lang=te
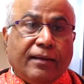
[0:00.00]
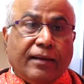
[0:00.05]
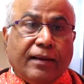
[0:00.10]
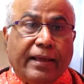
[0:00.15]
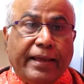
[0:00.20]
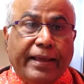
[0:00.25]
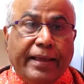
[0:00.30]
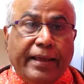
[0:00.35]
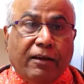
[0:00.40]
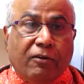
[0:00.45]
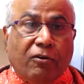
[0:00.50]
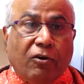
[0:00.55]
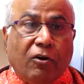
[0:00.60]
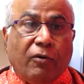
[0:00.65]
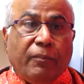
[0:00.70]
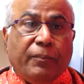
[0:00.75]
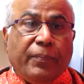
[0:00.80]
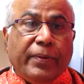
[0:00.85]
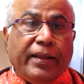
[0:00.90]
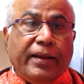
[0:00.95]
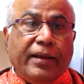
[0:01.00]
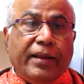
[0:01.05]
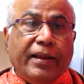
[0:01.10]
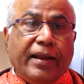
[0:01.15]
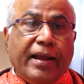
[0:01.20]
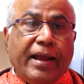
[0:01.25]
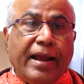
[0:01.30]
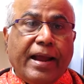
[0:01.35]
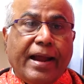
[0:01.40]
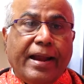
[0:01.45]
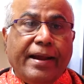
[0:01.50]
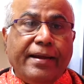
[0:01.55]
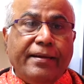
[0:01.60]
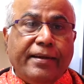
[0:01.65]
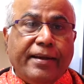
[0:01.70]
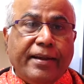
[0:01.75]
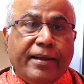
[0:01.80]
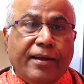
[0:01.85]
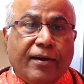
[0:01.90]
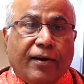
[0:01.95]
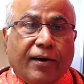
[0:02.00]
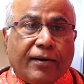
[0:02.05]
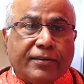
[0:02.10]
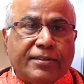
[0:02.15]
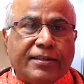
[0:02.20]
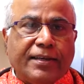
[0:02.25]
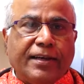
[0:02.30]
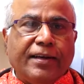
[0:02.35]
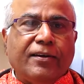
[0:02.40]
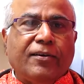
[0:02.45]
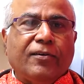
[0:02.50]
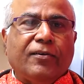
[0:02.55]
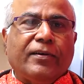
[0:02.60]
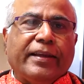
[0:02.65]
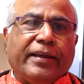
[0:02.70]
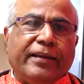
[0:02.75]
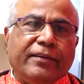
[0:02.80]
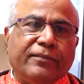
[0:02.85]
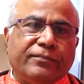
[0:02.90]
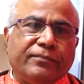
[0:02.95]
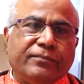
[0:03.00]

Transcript: లైకోపీన్ అనే యాంటీ ఆక్సిడెంట్లు ఉంటాయి